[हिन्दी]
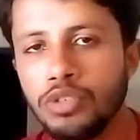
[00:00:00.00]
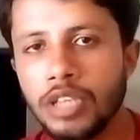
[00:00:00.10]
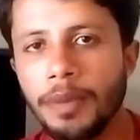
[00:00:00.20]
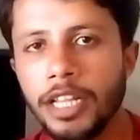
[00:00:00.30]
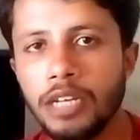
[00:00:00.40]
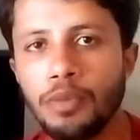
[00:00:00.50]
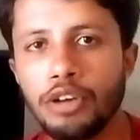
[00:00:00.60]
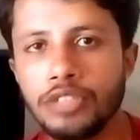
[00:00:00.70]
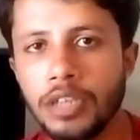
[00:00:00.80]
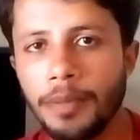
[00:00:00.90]
उसके बाद
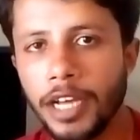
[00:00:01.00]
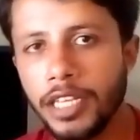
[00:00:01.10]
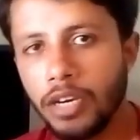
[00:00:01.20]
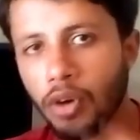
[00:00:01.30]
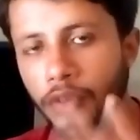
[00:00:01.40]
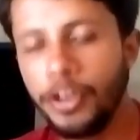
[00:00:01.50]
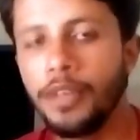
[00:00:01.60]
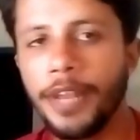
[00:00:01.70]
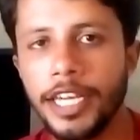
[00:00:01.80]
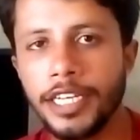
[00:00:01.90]
अनबॉक्सिंग के बाद एक और
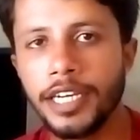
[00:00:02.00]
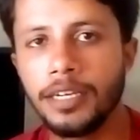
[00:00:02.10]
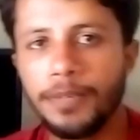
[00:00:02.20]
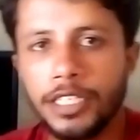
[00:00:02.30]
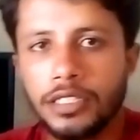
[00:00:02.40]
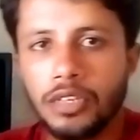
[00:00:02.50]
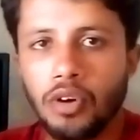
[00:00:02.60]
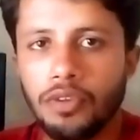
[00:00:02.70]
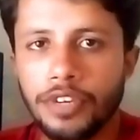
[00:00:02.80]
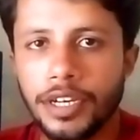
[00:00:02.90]
वीडियो बनाई जाएगी भी इसकी
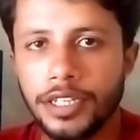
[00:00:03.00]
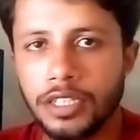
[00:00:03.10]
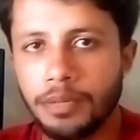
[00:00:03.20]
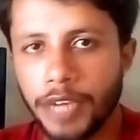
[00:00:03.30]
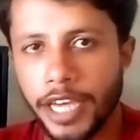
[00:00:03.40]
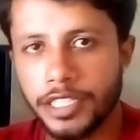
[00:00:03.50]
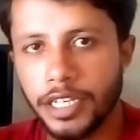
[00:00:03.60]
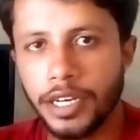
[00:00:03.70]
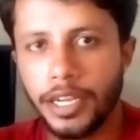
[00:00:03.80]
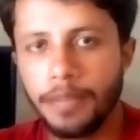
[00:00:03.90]
कॉन्फ़िगरेशन हम
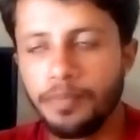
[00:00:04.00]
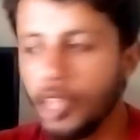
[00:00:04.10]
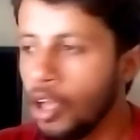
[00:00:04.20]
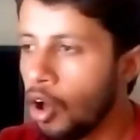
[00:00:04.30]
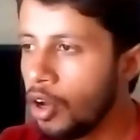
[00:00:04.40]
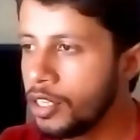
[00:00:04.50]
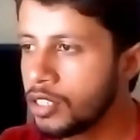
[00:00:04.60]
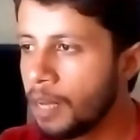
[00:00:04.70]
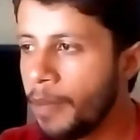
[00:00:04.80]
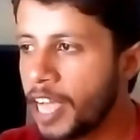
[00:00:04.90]
कैसे करें और
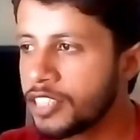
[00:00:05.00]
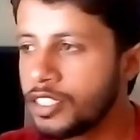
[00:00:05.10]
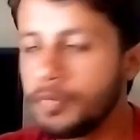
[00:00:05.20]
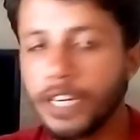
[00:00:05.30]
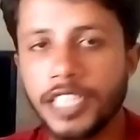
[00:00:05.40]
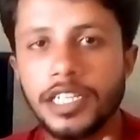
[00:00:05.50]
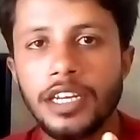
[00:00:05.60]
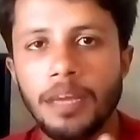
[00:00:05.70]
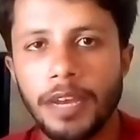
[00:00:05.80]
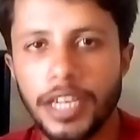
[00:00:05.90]
इसका मैक्स स्ट्रीम कैसे
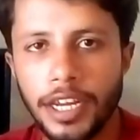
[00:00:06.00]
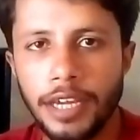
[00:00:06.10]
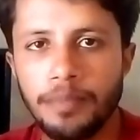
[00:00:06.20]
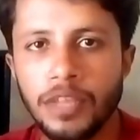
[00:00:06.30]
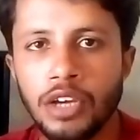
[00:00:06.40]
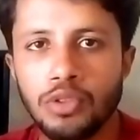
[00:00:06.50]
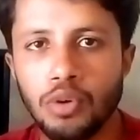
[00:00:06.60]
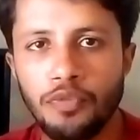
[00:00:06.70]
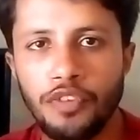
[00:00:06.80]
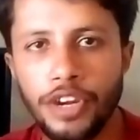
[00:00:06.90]
इनेबल करें
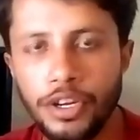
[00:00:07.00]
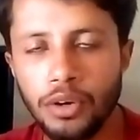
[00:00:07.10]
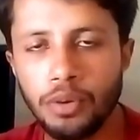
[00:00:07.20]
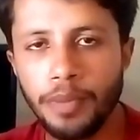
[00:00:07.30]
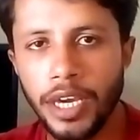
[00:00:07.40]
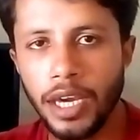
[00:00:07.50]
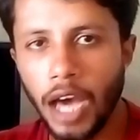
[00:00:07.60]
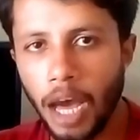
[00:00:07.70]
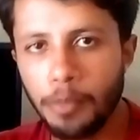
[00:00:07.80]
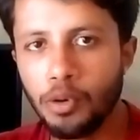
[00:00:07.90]
तो वीडियो में
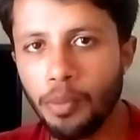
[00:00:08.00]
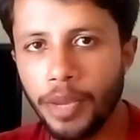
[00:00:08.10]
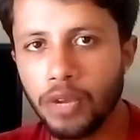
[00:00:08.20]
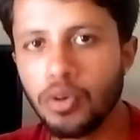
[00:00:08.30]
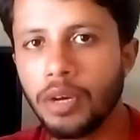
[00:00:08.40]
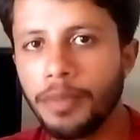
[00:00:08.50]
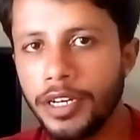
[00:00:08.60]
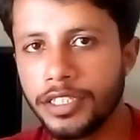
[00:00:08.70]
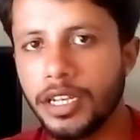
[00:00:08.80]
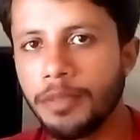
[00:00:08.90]
आपको बिल्कुल
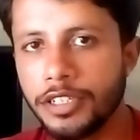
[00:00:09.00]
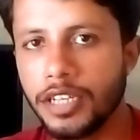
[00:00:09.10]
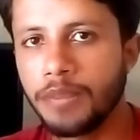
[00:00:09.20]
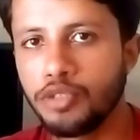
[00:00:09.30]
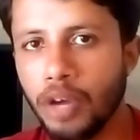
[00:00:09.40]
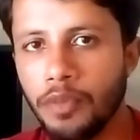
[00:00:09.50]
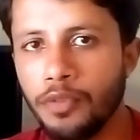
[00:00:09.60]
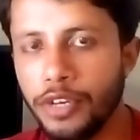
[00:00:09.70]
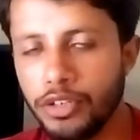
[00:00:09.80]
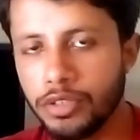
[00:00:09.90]
कंप्लीट स्टेप बाय स्टेप जो है
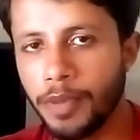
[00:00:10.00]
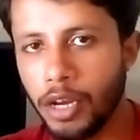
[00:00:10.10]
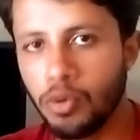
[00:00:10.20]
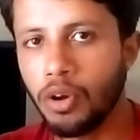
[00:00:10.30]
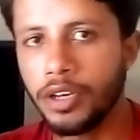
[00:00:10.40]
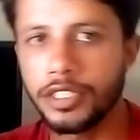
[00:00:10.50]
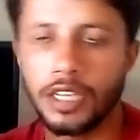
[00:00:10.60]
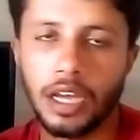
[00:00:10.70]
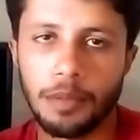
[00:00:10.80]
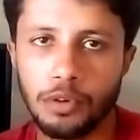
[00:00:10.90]
वो वीडियोस बनाऊंगा और
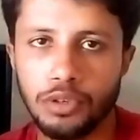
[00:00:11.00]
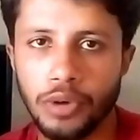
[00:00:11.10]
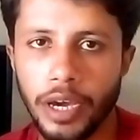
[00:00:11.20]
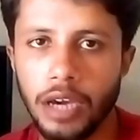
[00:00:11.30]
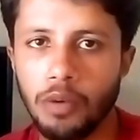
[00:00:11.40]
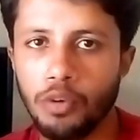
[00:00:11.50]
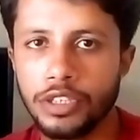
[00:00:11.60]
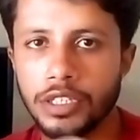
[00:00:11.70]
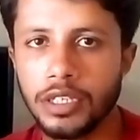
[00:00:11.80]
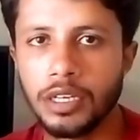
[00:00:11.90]
इंशाल्लाह आपको जो है वो
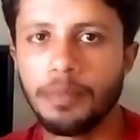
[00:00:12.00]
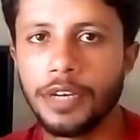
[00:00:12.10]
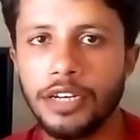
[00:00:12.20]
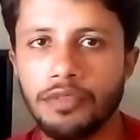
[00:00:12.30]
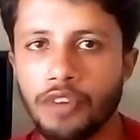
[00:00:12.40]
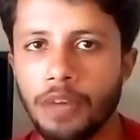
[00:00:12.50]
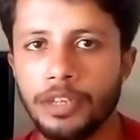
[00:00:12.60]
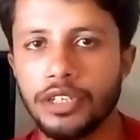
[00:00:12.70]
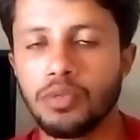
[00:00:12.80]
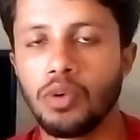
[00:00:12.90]
इसकी कंप्लीट
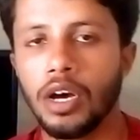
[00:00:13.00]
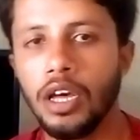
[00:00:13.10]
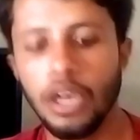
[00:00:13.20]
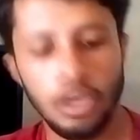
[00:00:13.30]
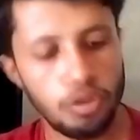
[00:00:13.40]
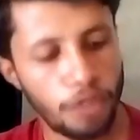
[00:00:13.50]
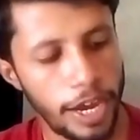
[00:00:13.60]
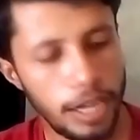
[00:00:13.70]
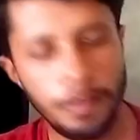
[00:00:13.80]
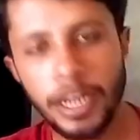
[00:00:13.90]
इन्फॉर्मेशन दूंगा तो
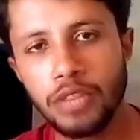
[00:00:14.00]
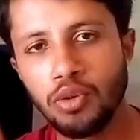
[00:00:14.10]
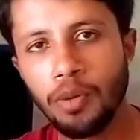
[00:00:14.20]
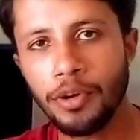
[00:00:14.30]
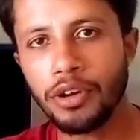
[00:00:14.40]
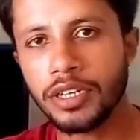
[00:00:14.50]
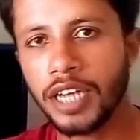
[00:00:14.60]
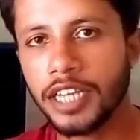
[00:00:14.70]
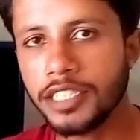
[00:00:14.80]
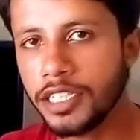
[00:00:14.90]
फाइनली मैंने दो प्रोडक्ट
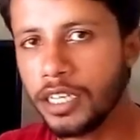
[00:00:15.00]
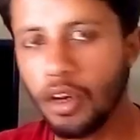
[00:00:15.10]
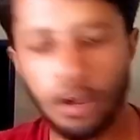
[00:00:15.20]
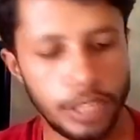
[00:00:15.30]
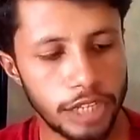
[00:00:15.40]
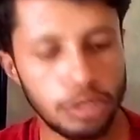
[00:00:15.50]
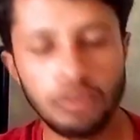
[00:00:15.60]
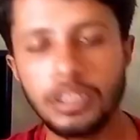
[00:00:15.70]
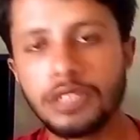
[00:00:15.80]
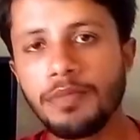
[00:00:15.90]
हासिल किए और देखता
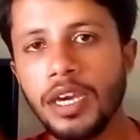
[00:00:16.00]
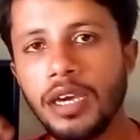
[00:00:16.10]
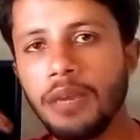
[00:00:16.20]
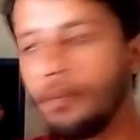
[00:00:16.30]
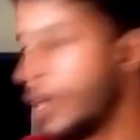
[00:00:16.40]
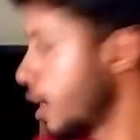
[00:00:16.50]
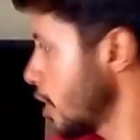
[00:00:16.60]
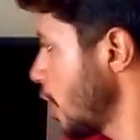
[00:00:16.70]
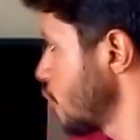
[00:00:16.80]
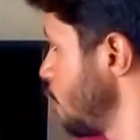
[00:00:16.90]
हूँ कि इसमें मेरा क्या